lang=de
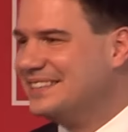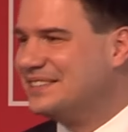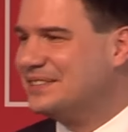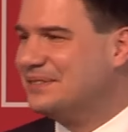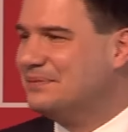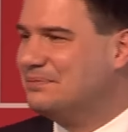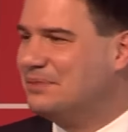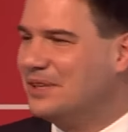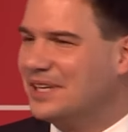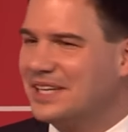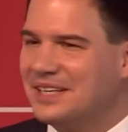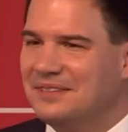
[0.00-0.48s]
zum
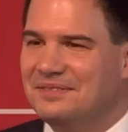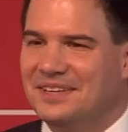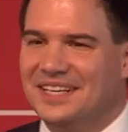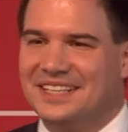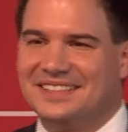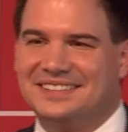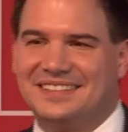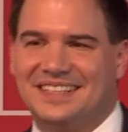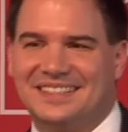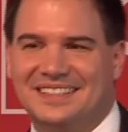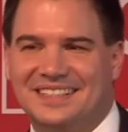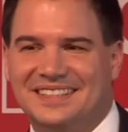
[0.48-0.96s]

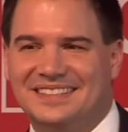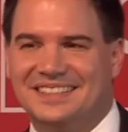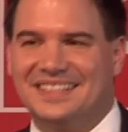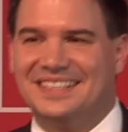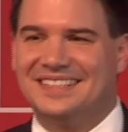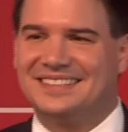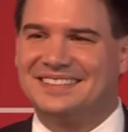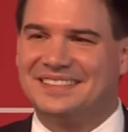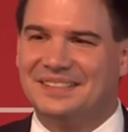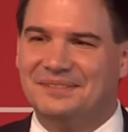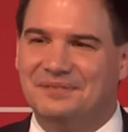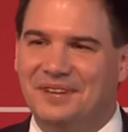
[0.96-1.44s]
Bürgermeister das
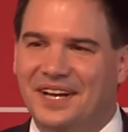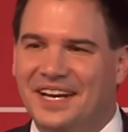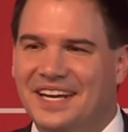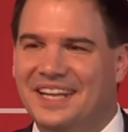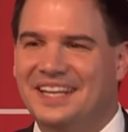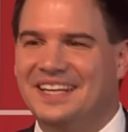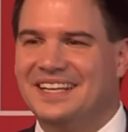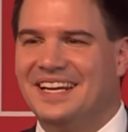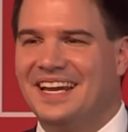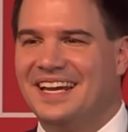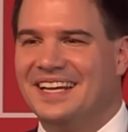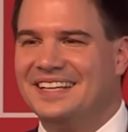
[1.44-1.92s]
erste Mal
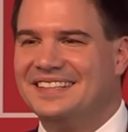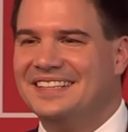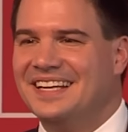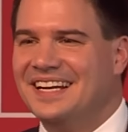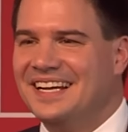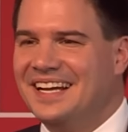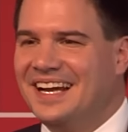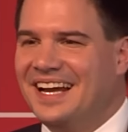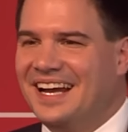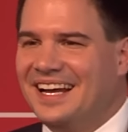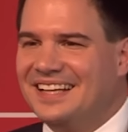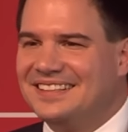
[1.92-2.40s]
hingehen,
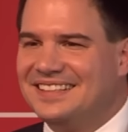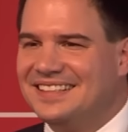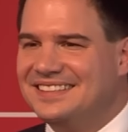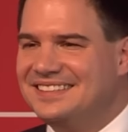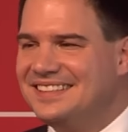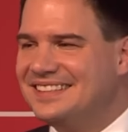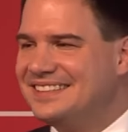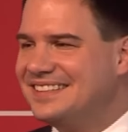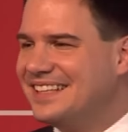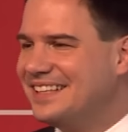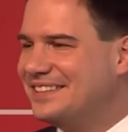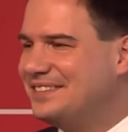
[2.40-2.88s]
das
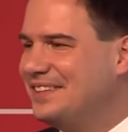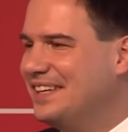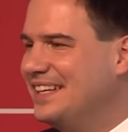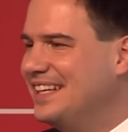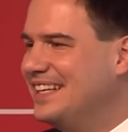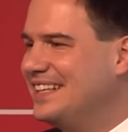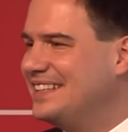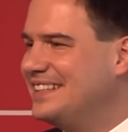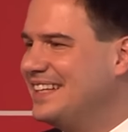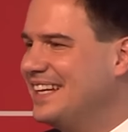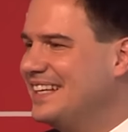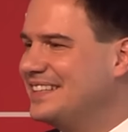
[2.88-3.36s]
ist
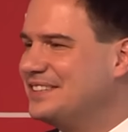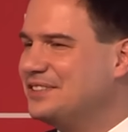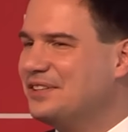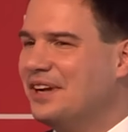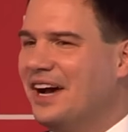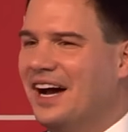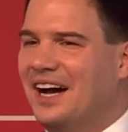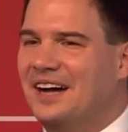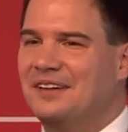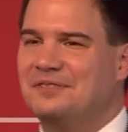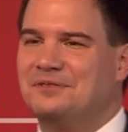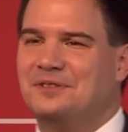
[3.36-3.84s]
natürlich nicht so
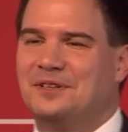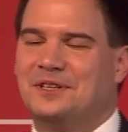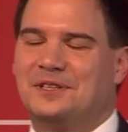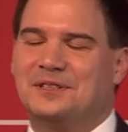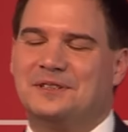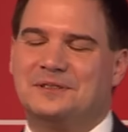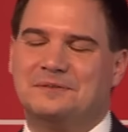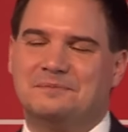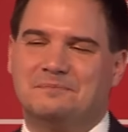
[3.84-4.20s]
einfach.